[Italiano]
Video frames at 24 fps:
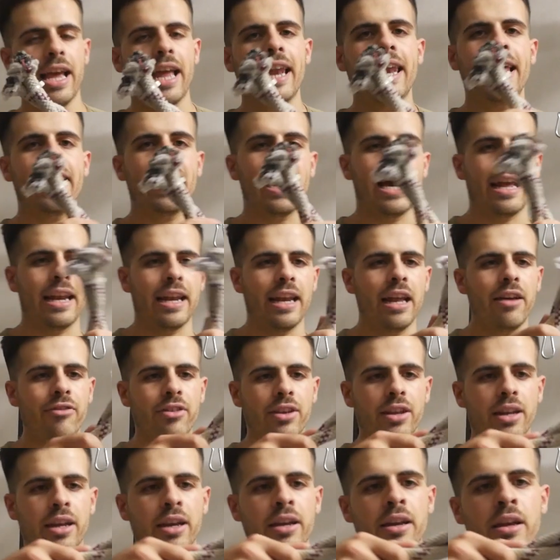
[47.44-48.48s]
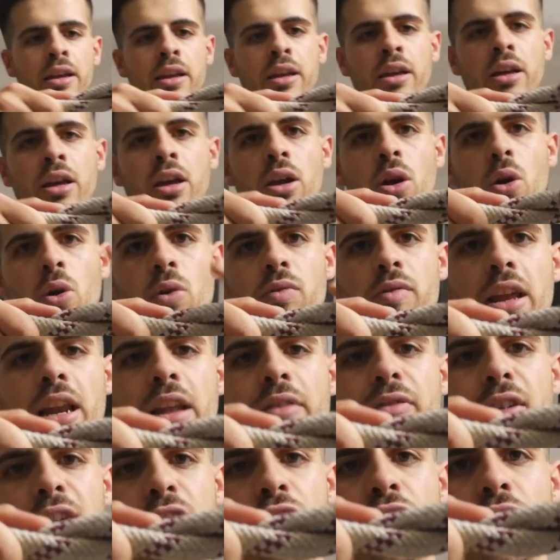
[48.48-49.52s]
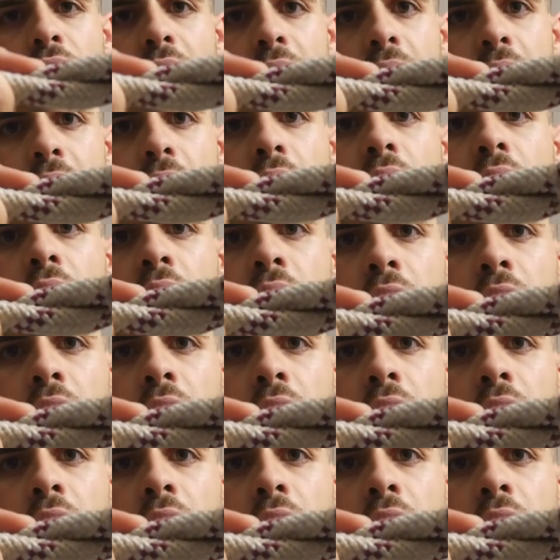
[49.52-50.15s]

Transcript: e legare la fine con delle fascette.